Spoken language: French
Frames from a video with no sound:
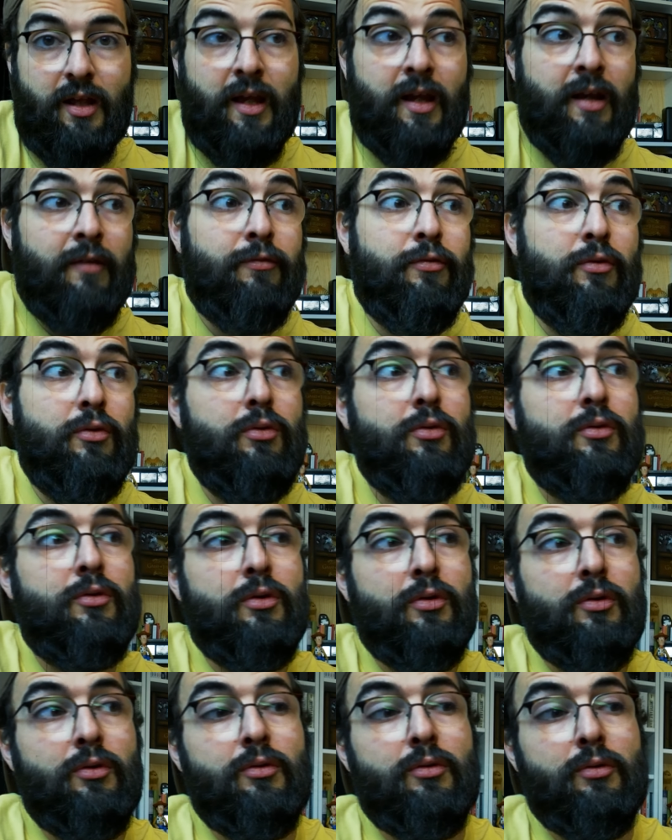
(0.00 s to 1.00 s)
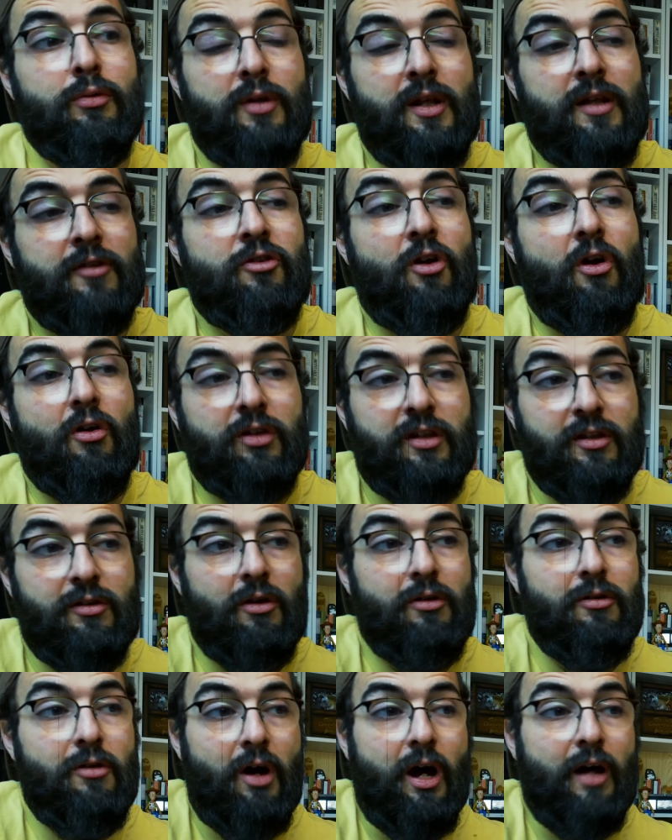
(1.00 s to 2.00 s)
Et vu que les gens qui
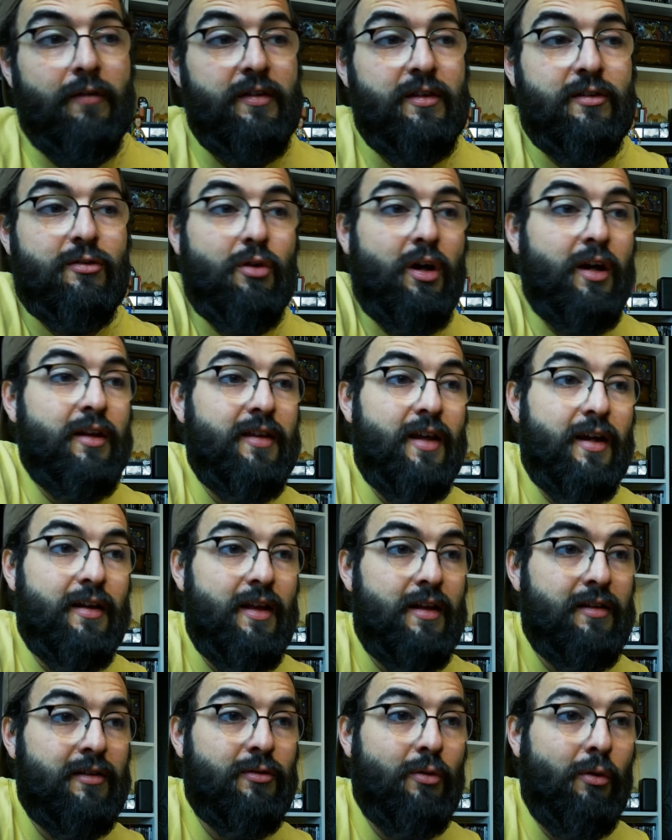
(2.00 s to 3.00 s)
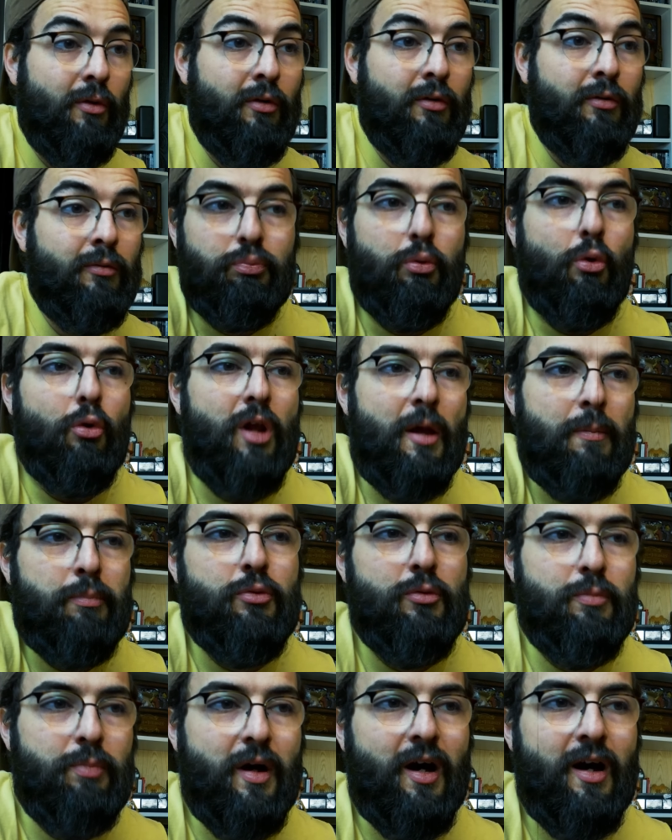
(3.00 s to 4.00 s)
donnent leur avis sur Internet sont, pour la
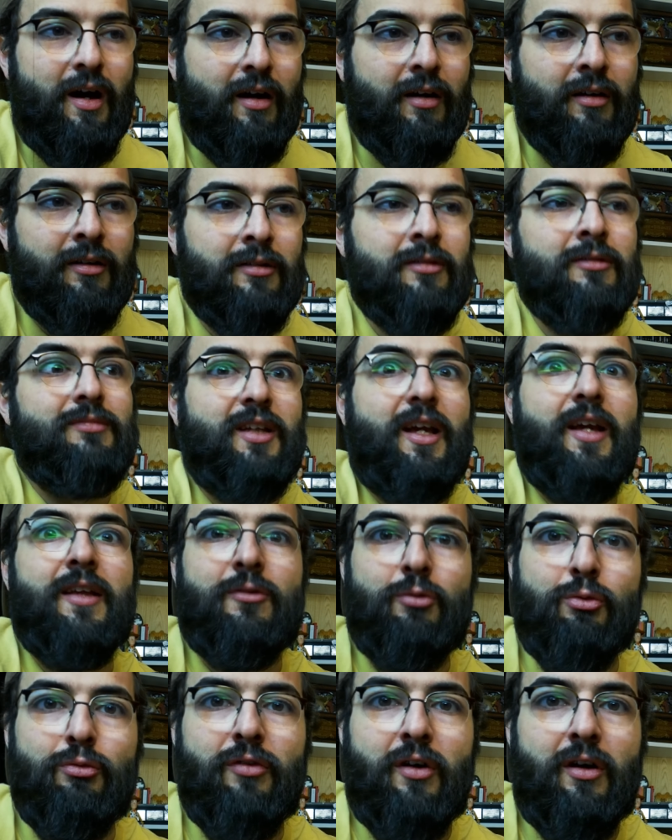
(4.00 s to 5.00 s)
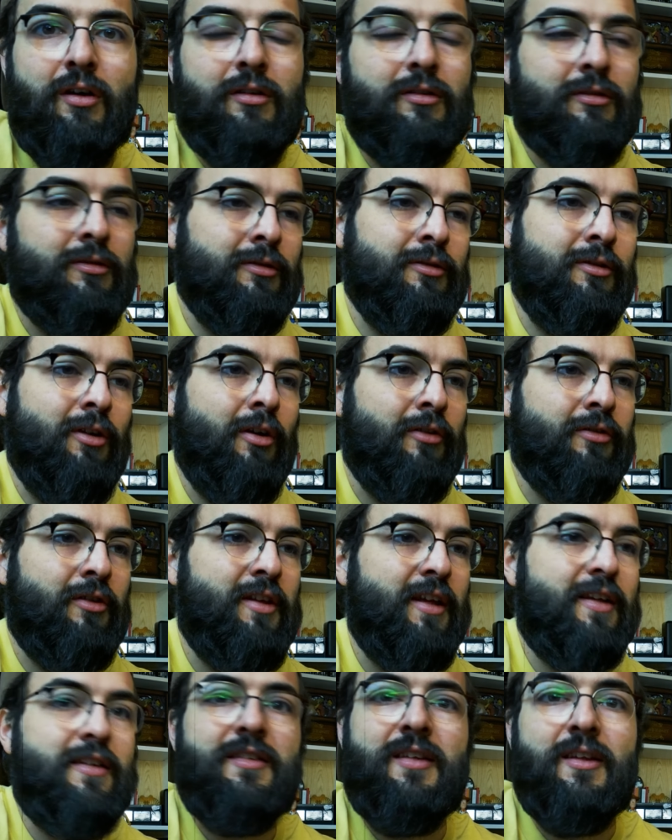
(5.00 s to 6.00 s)
plupart, euh, très souvent, dans un
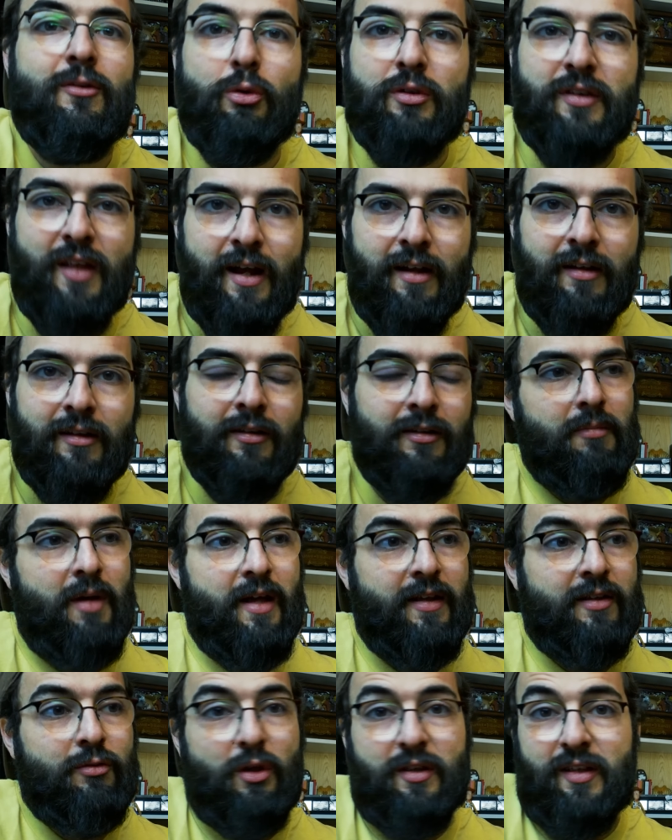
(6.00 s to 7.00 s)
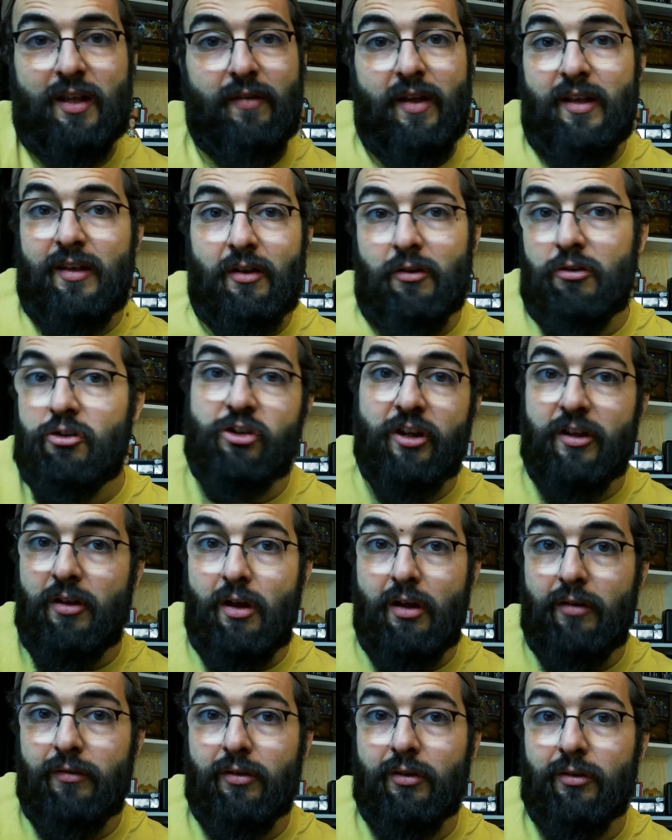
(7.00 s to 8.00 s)
excès total, bah, soit ça va être un
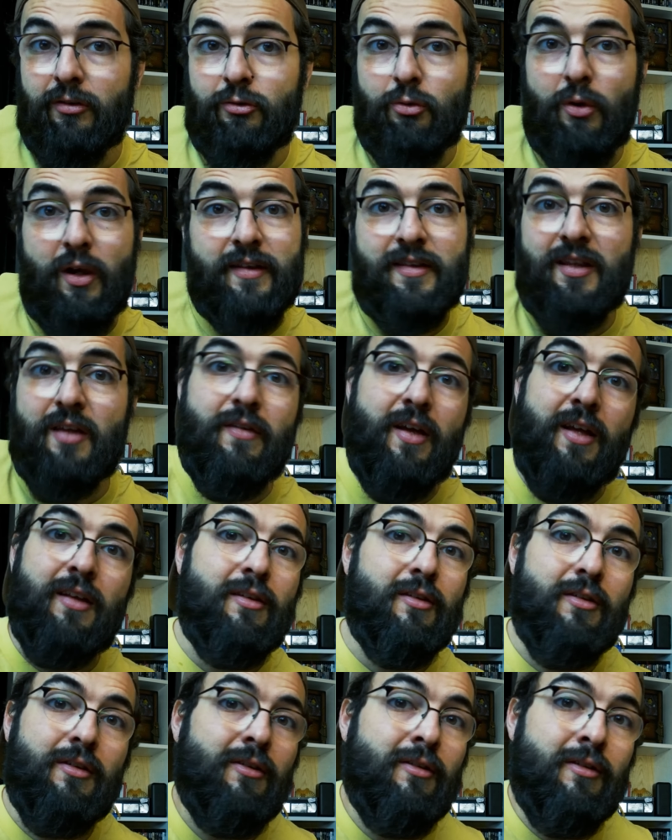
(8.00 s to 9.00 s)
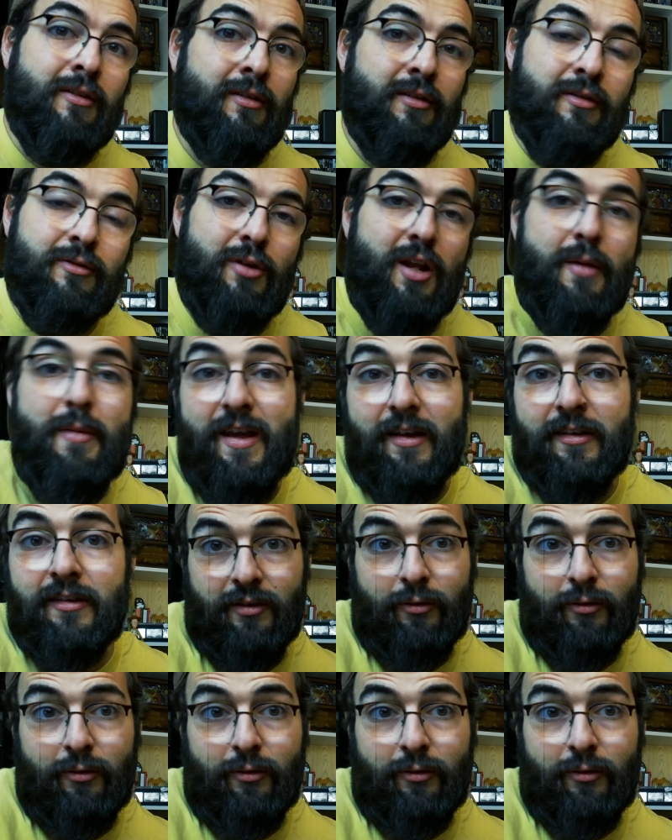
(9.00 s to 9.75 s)
chef-d'œuvre, soit ça va être euh, de la merde.